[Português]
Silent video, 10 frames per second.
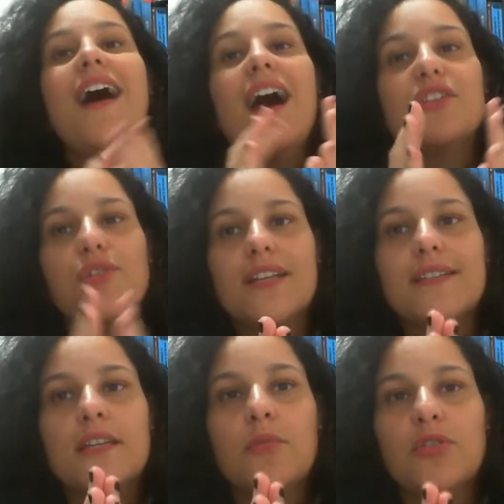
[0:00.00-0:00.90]
as horas
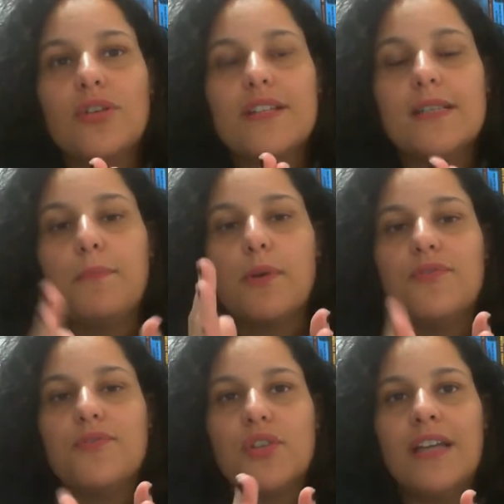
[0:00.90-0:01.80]
em que o motorista
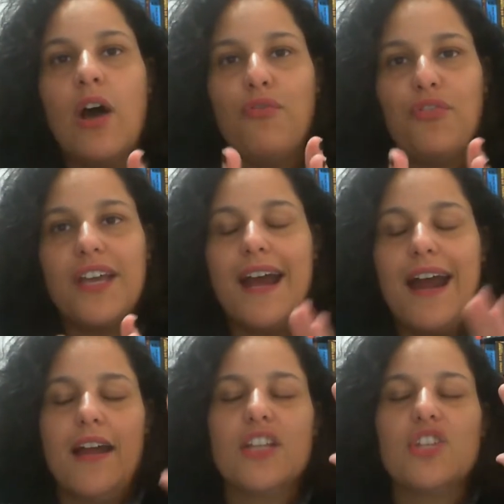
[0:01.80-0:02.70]
profissional
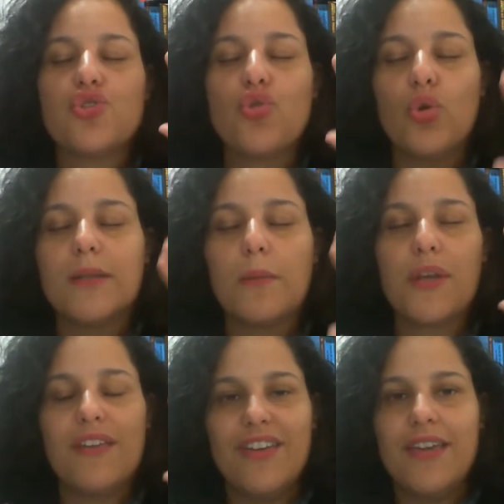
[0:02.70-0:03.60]
ficar, escuta
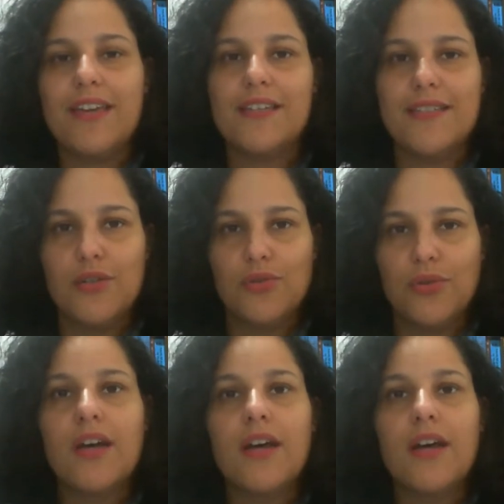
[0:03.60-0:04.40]
porque vem requisito,